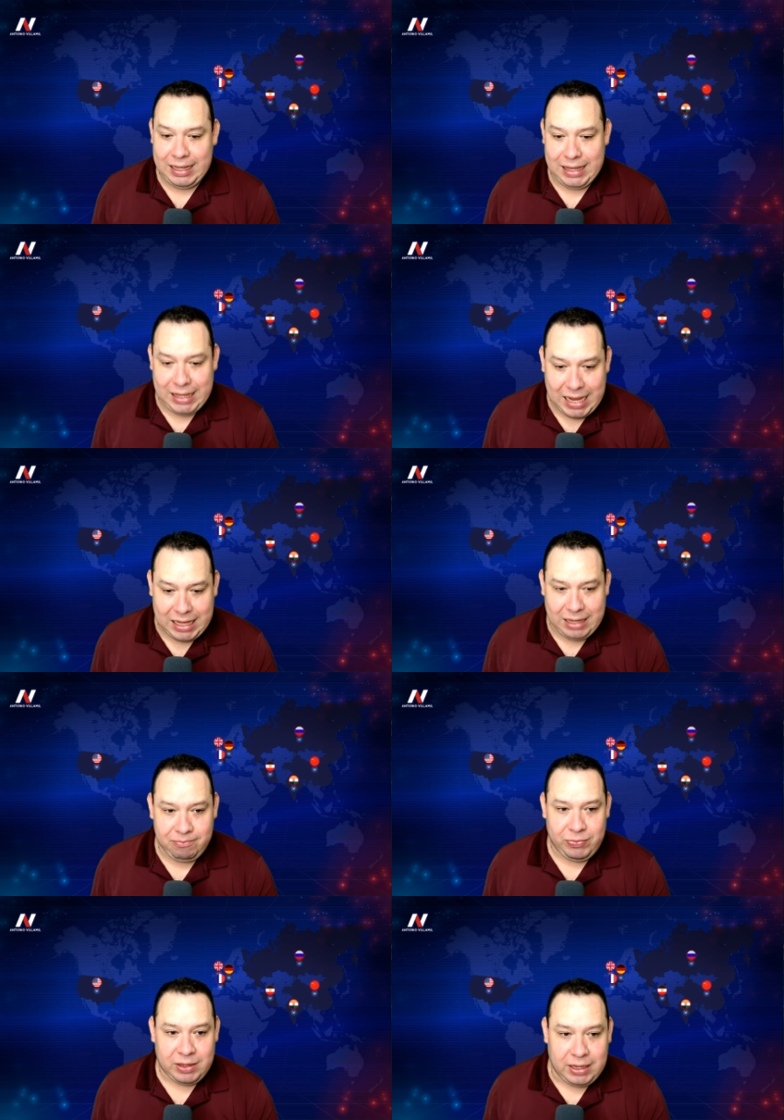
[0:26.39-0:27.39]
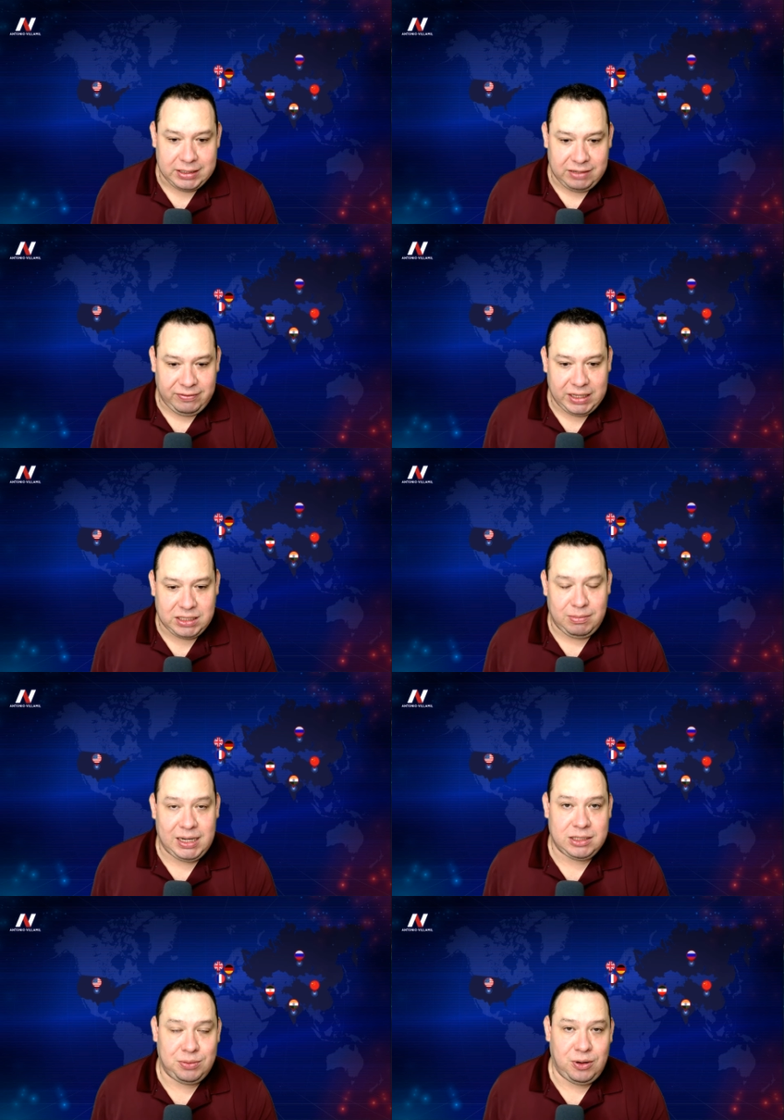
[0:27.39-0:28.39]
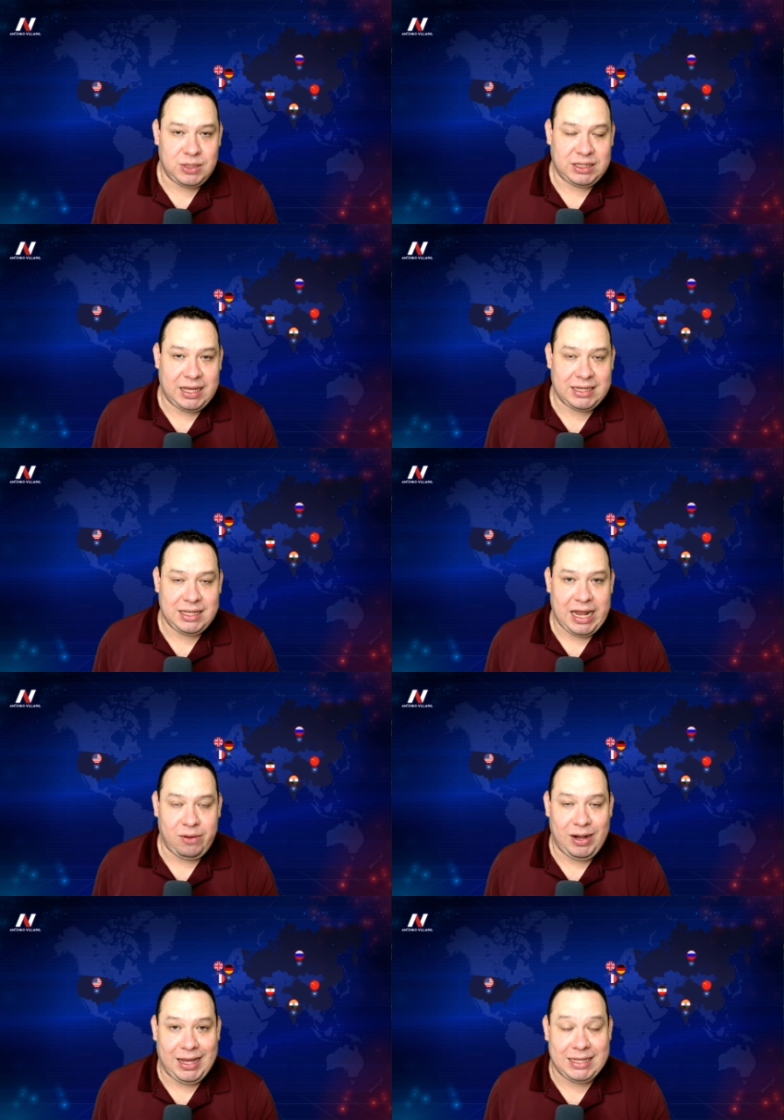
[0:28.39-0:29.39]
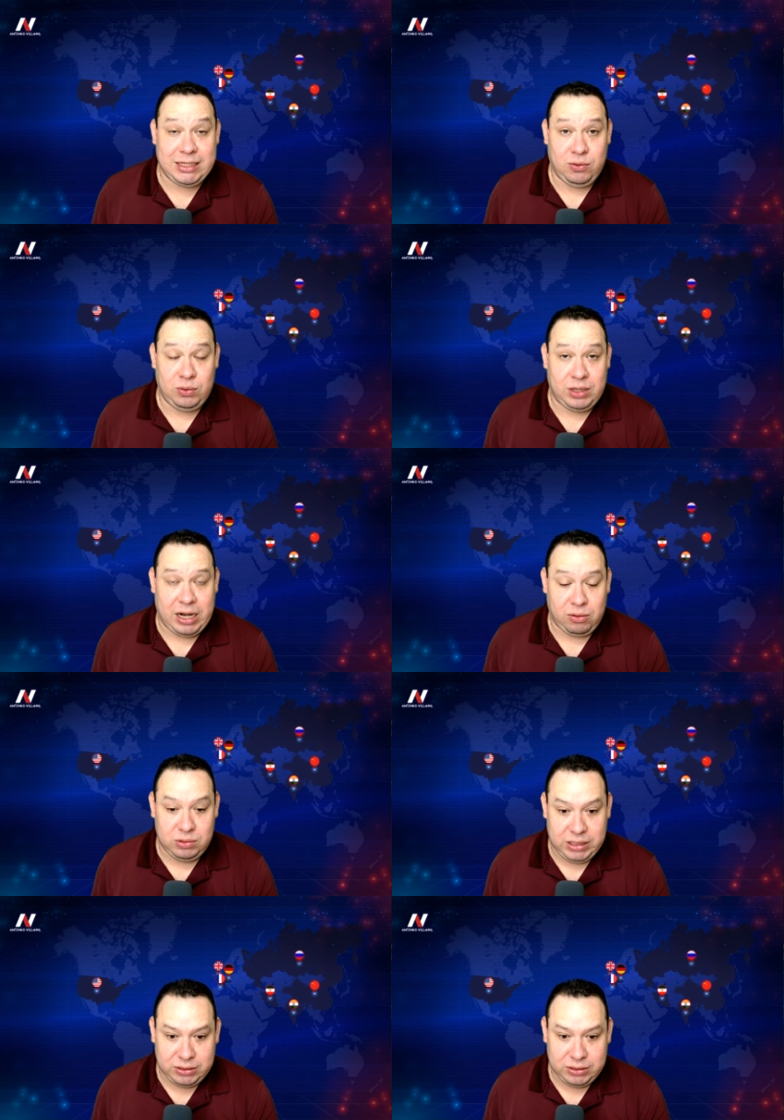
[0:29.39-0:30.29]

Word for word: nada este fin de semana sobre los ataques de largo alcance contra Rusia.